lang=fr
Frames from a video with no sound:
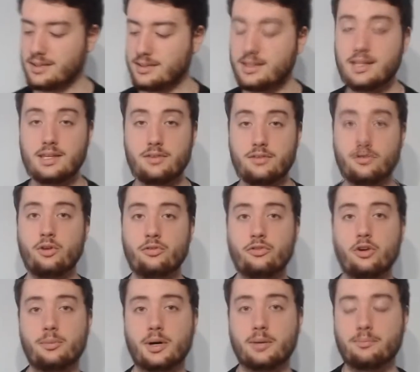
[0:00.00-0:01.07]
des différents
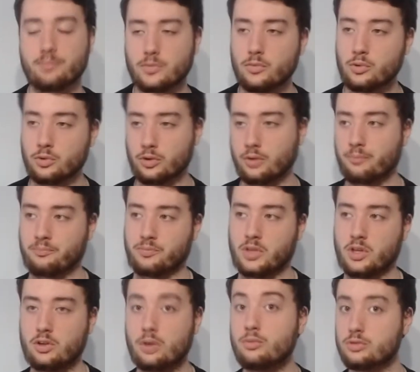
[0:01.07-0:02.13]
formats. Donc,
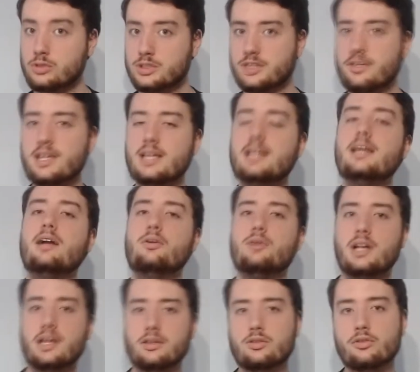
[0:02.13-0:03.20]
comme vous le savez, il y a le
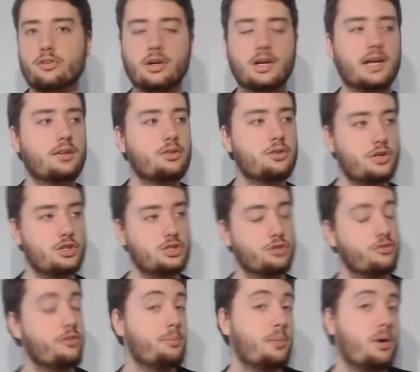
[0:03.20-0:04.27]
light novel. Light novel, je
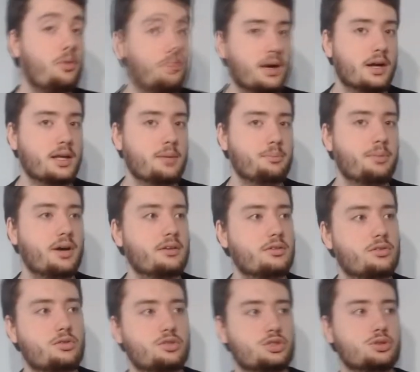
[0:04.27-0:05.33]
ne vais pas en parler
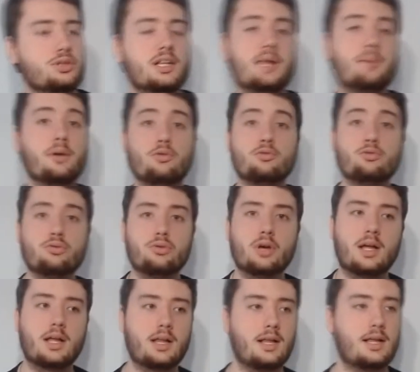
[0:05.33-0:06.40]
parce que je ne l'ai pas lu,
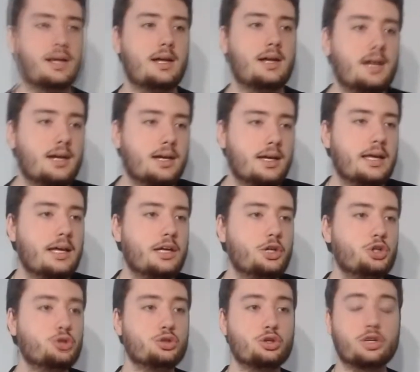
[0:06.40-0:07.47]

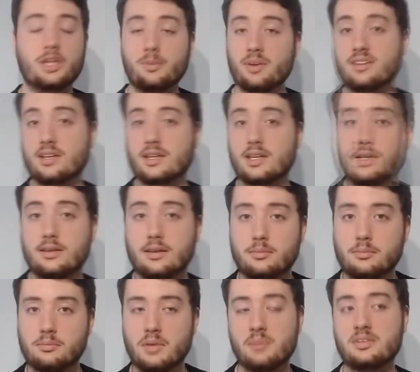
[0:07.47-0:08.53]
et je ne connais pas sa qualité.
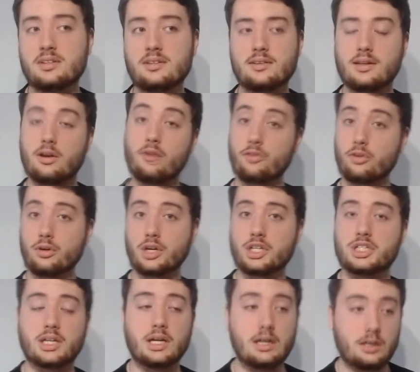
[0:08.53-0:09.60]
Même si c'est l'œuvre
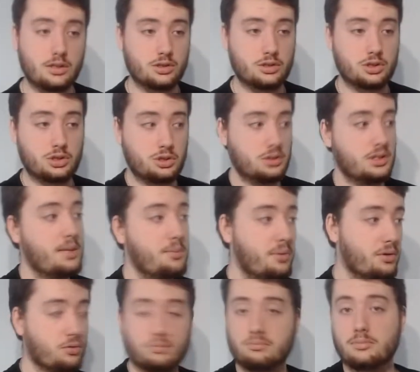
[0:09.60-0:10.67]
originale, je ne l'ai
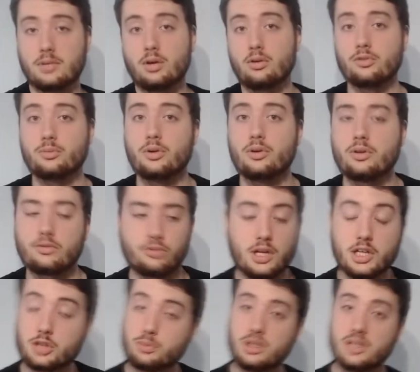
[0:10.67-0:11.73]
pas lu. Malheureusement, il
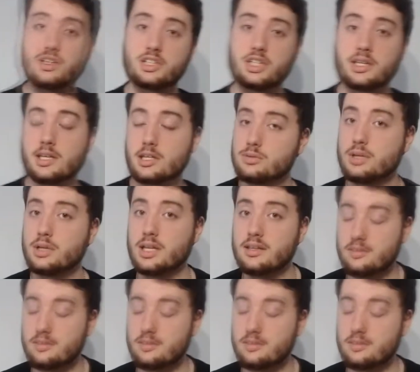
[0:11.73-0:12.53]
faudra que je me les achète et que je me les